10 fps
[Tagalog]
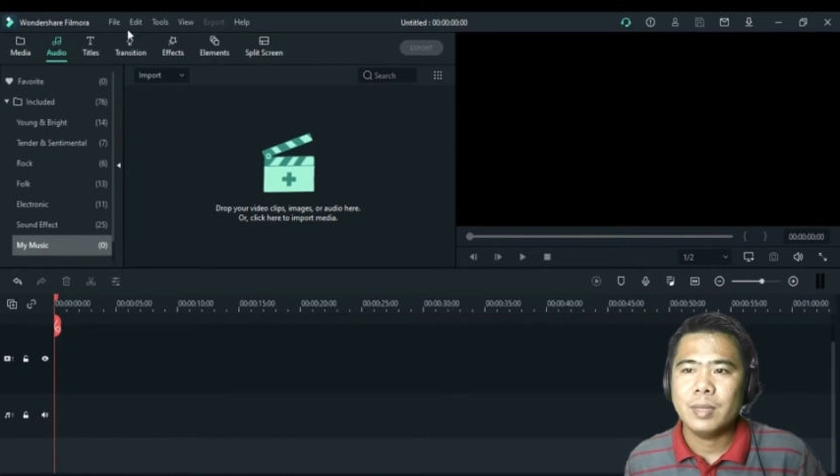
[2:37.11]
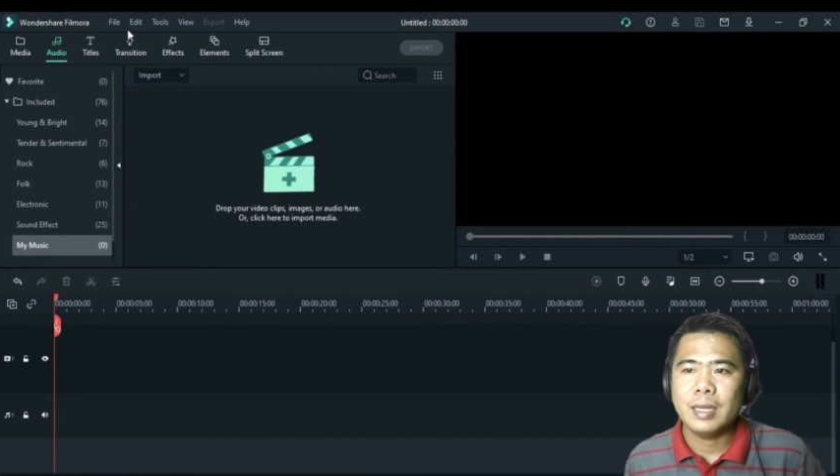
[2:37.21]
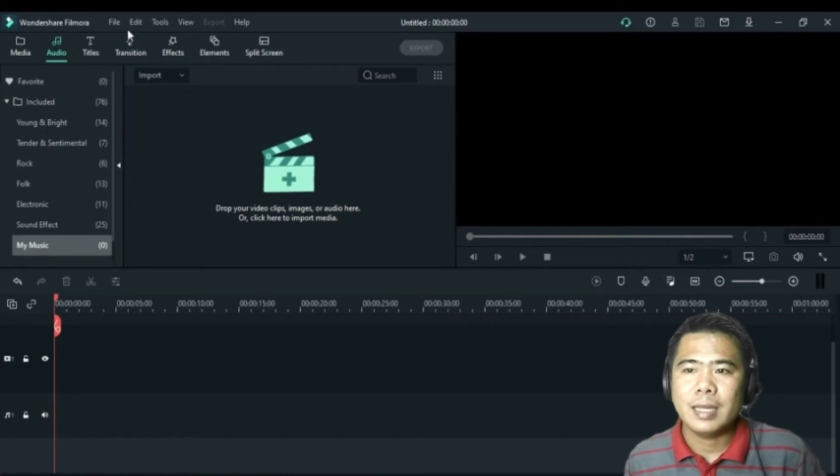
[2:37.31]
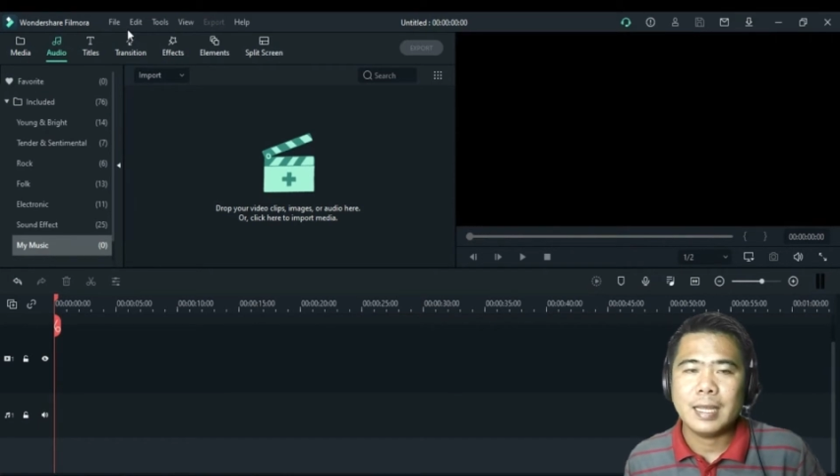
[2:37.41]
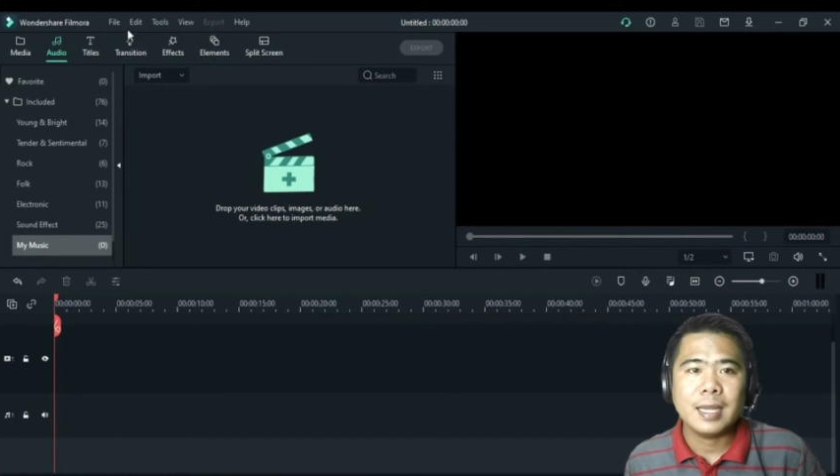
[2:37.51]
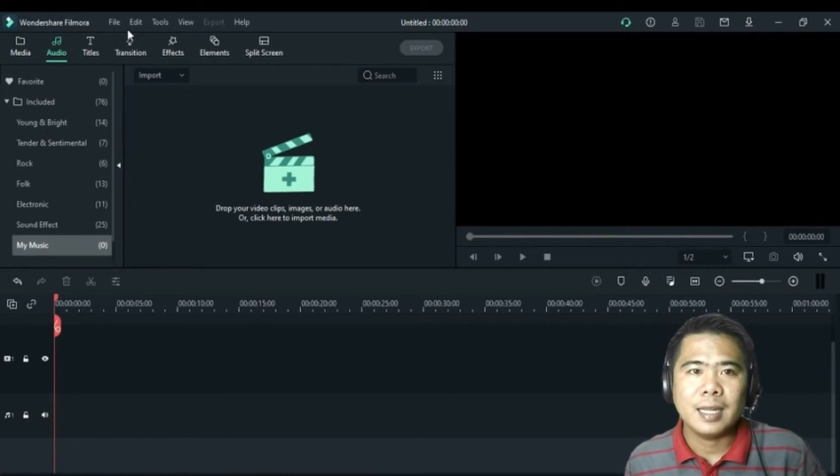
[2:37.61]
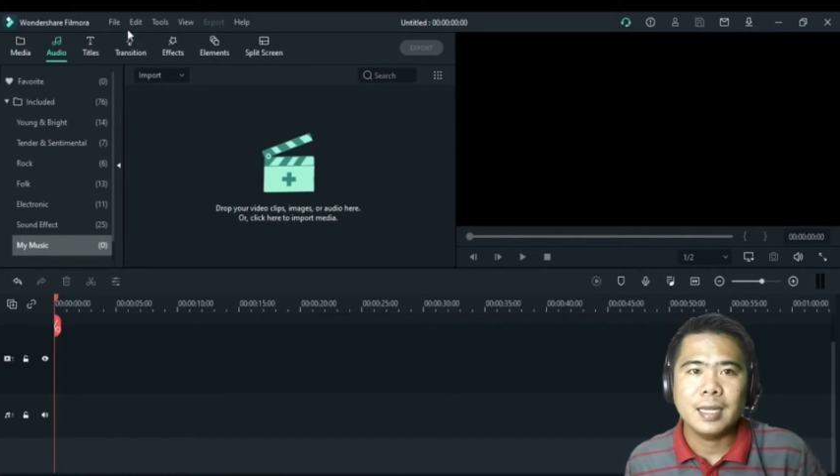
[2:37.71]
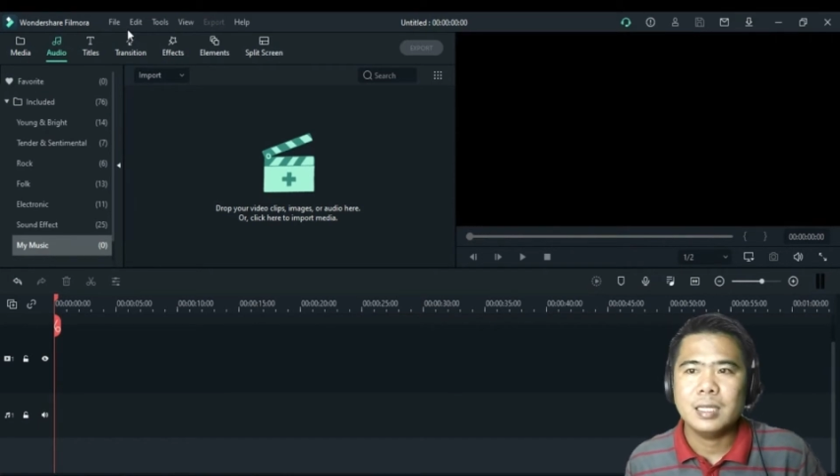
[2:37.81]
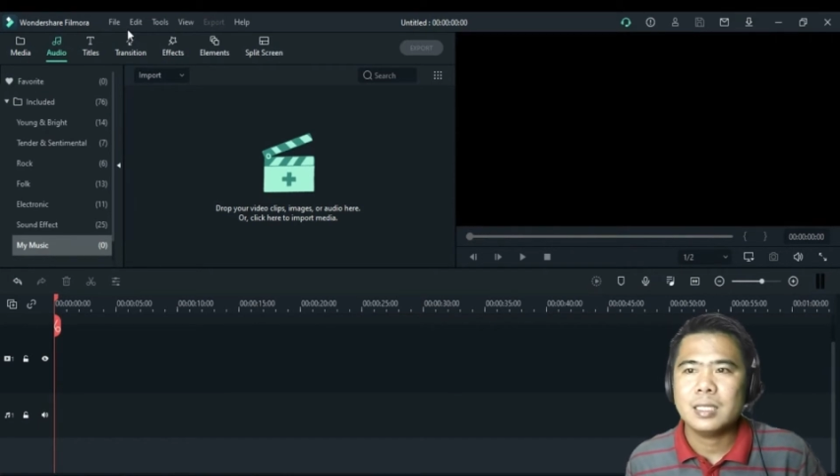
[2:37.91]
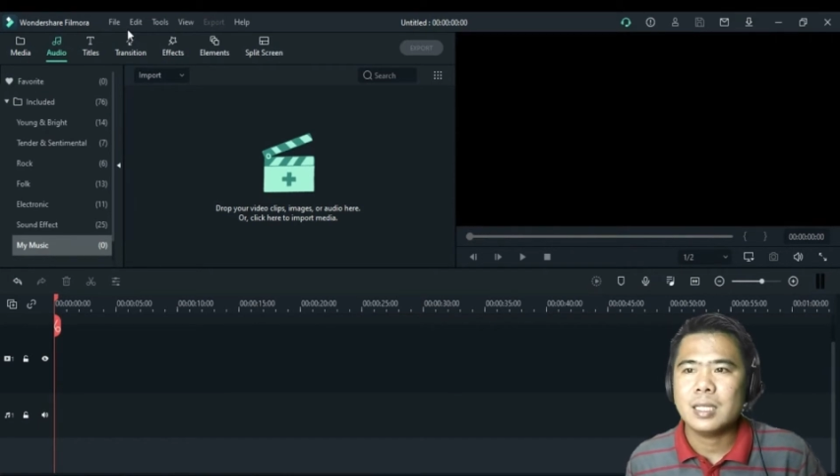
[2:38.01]

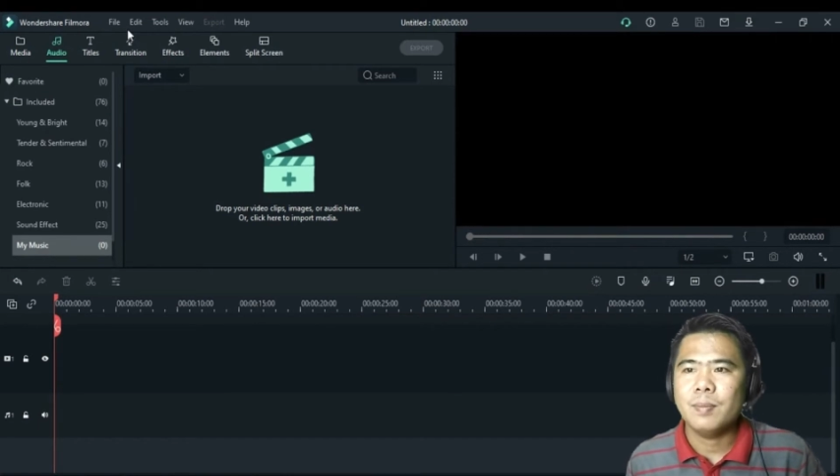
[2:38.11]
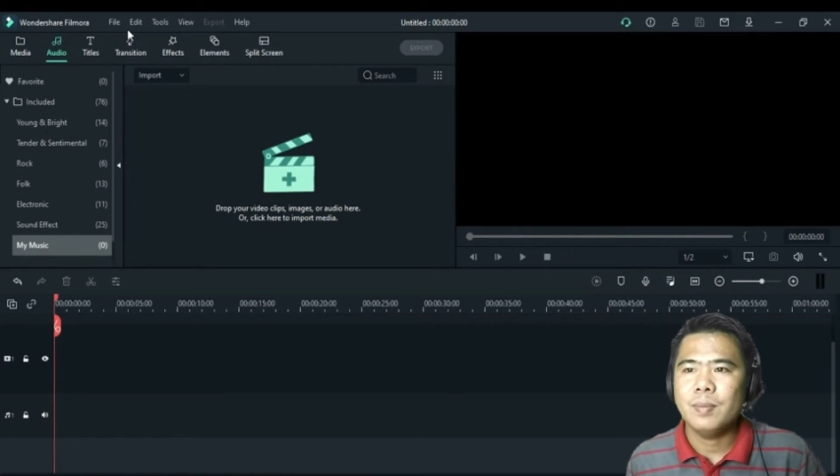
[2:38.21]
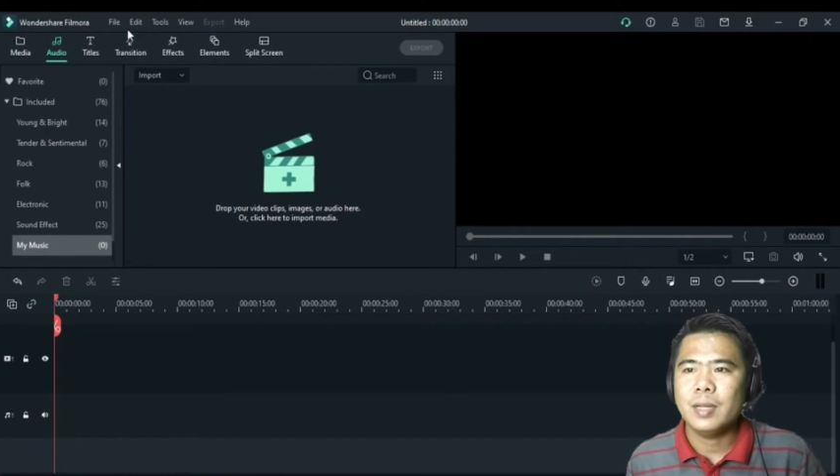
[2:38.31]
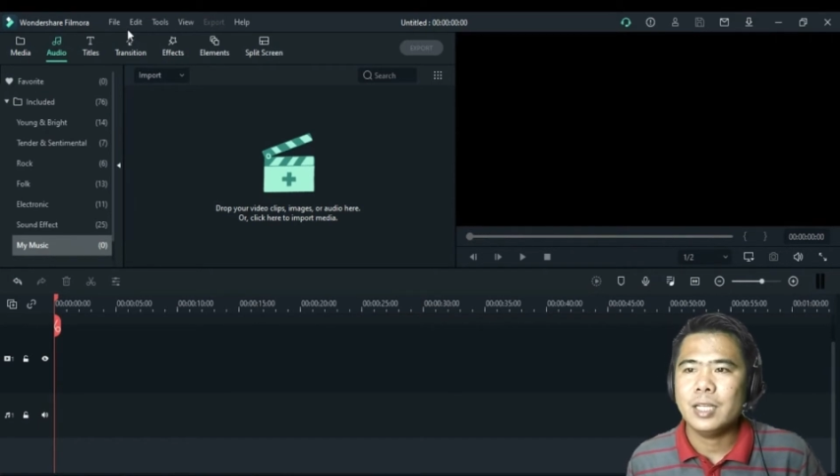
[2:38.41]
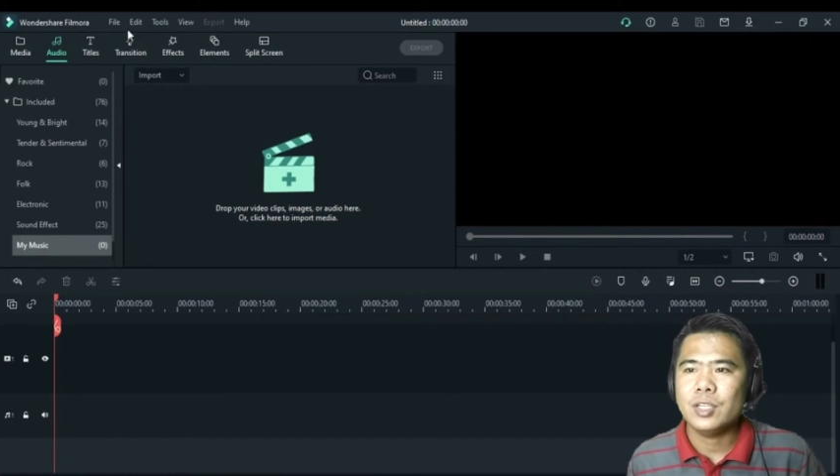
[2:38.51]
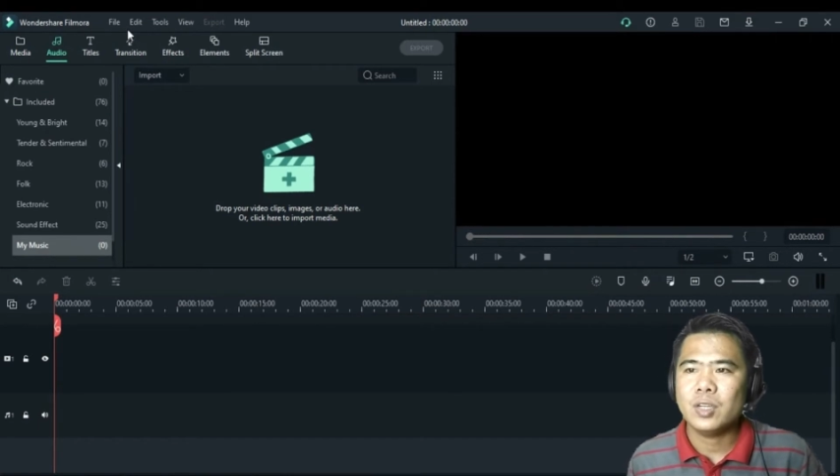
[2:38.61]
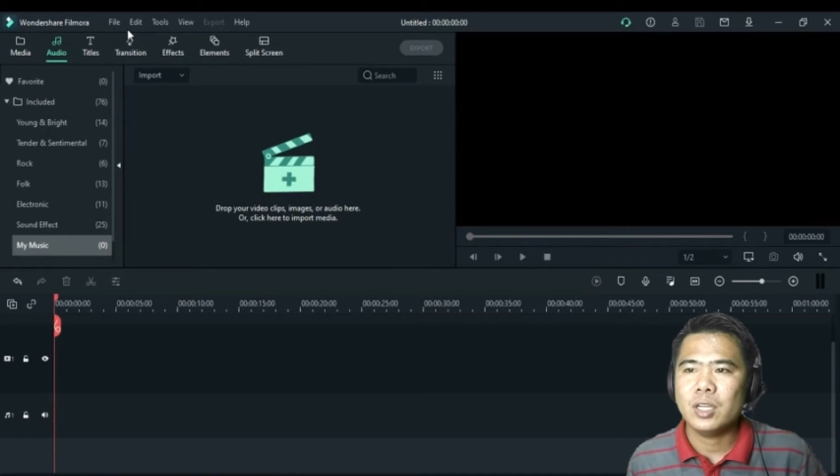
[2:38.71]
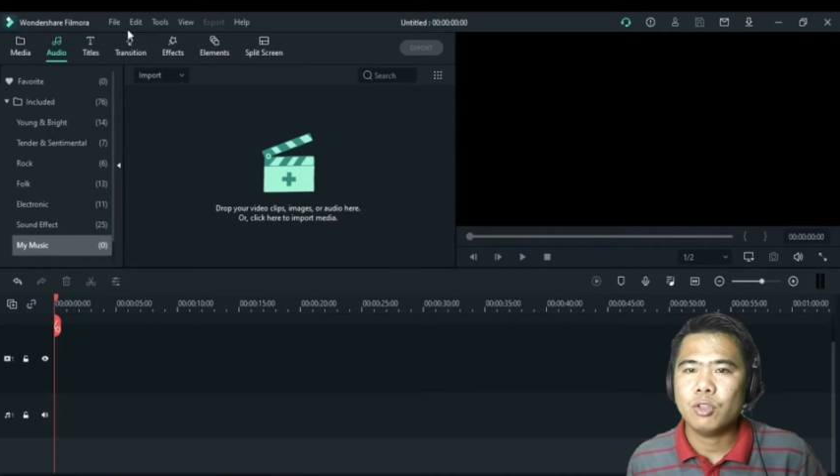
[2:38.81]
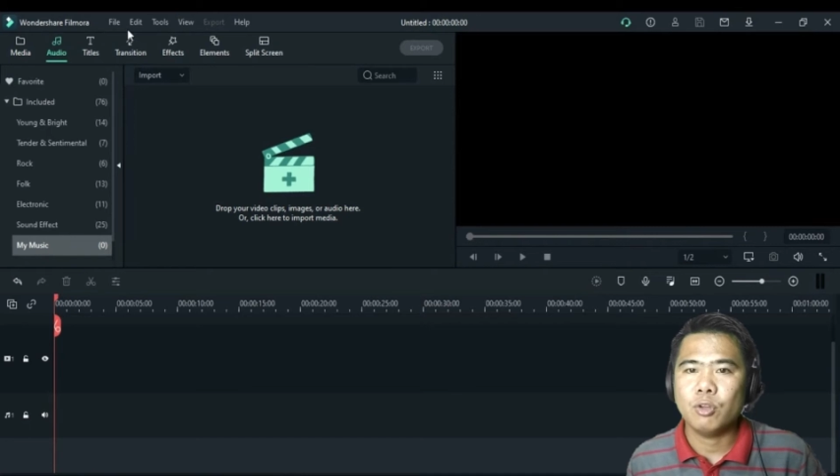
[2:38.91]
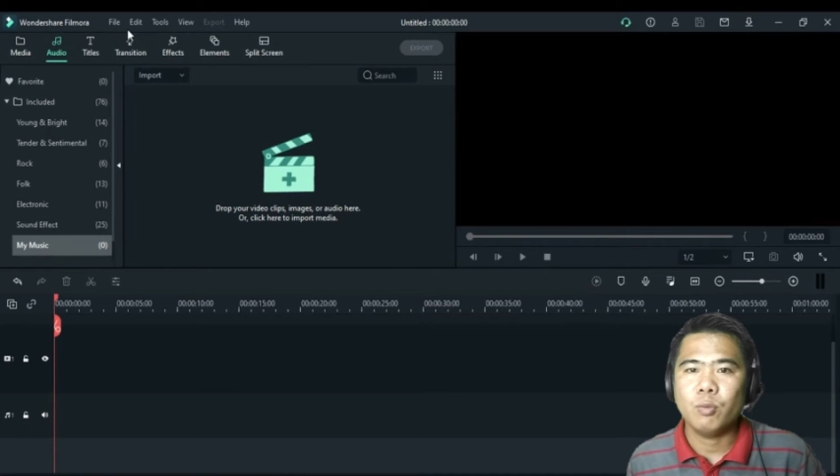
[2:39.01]
binayaran sa application
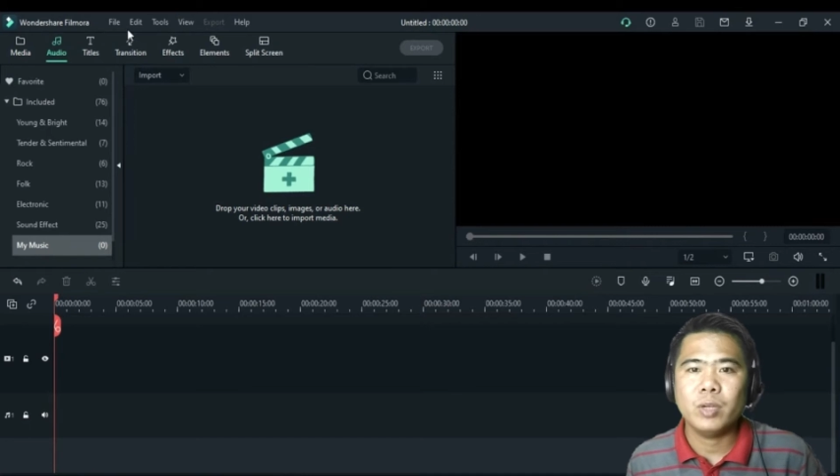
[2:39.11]
na ito,